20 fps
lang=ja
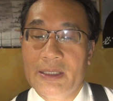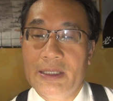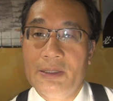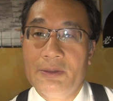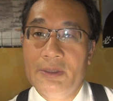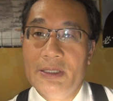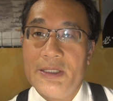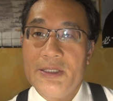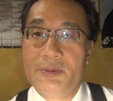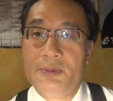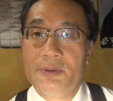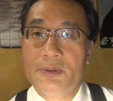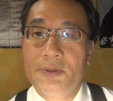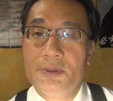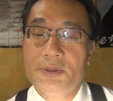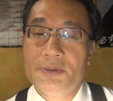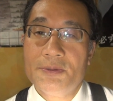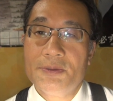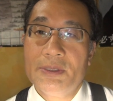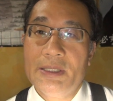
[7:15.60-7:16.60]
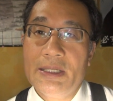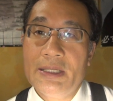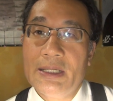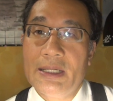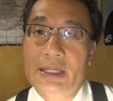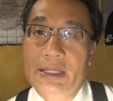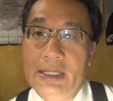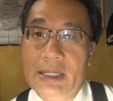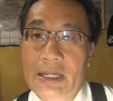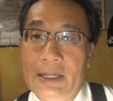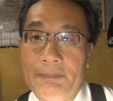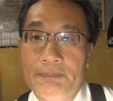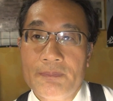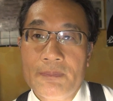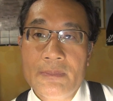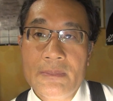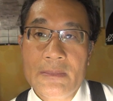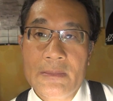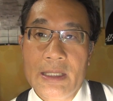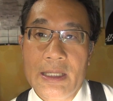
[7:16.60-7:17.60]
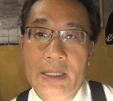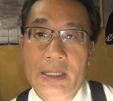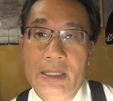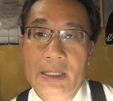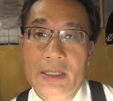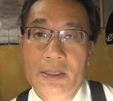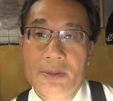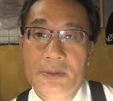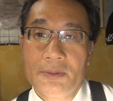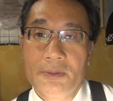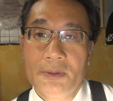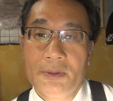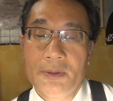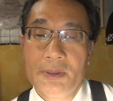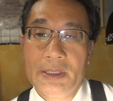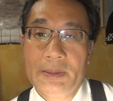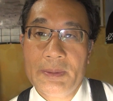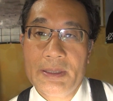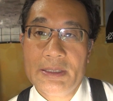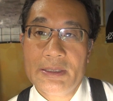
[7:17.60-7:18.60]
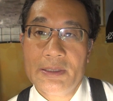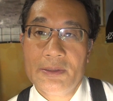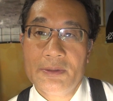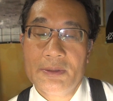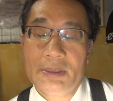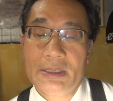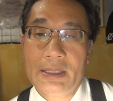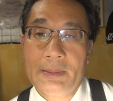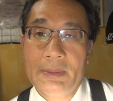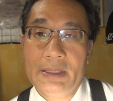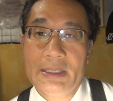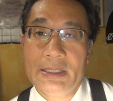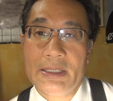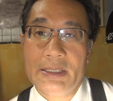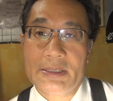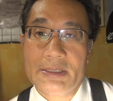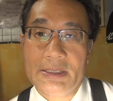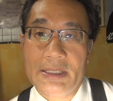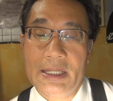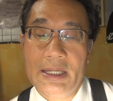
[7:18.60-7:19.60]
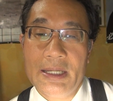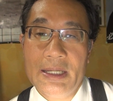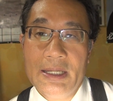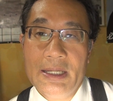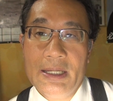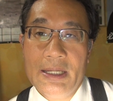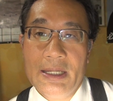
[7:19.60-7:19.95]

逆に地元の商店街が、えー、その利便性のためにですね